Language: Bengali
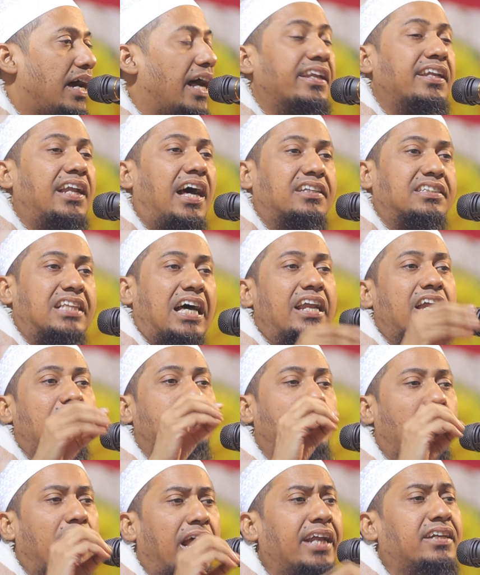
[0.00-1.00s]
আল্লাহ
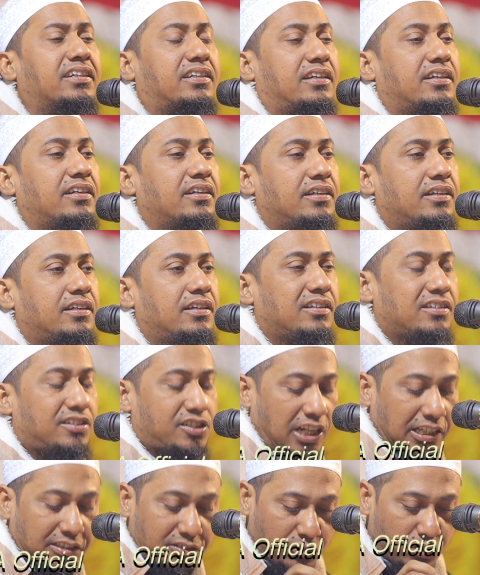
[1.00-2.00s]
বলেন
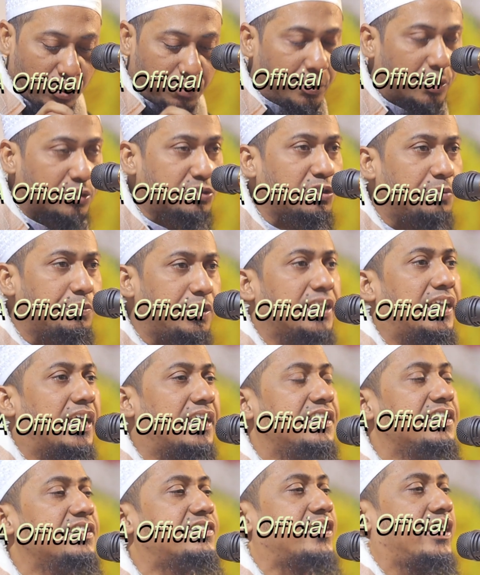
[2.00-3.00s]
সত্যবক
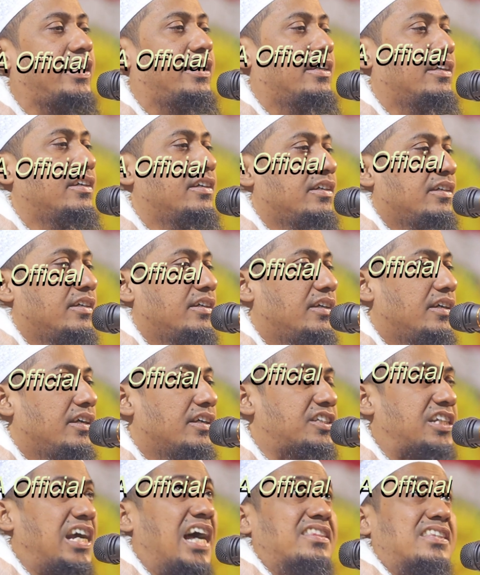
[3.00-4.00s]
জমিনের নিচে
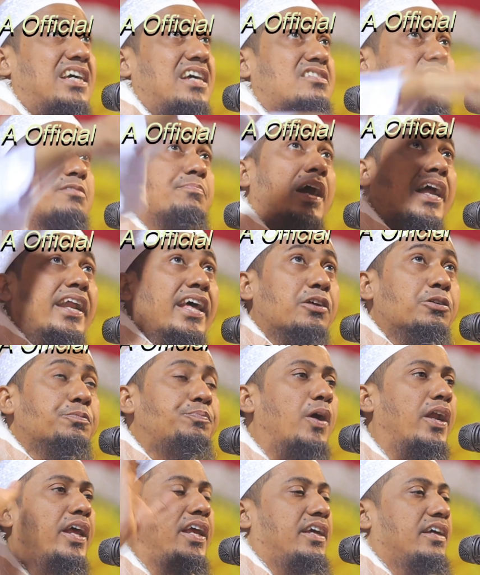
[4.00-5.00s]
সাত আসমানের
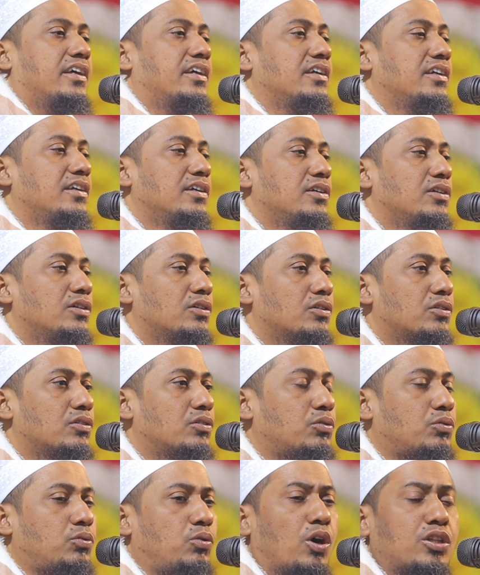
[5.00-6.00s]
উপরে
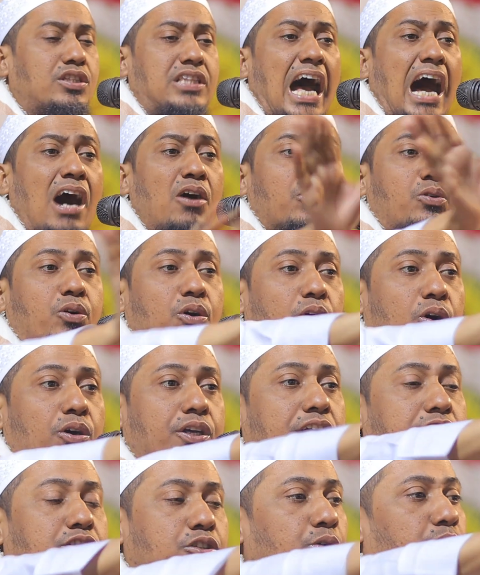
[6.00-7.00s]
কোথাও কোনো
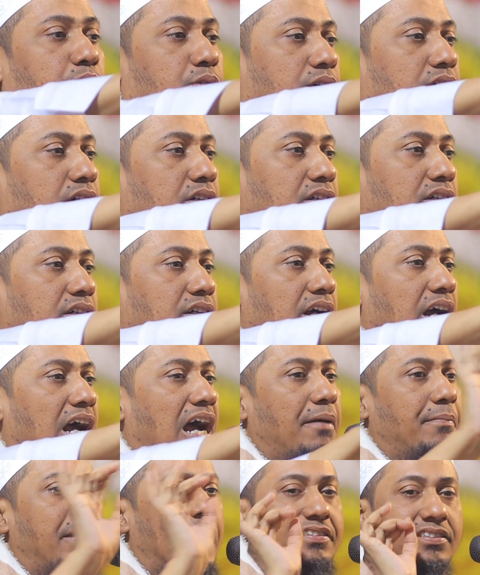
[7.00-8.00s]
কিছু
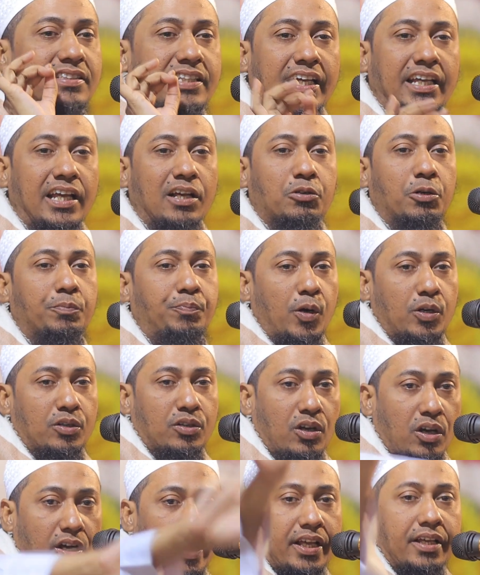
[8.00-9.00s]
আমার থেকে গোপন
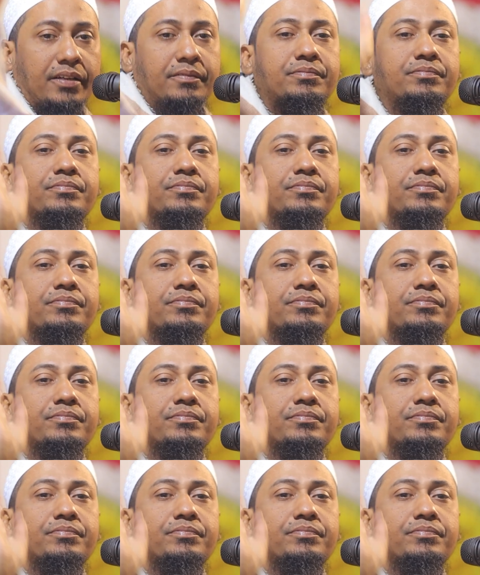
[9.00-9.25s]
নয়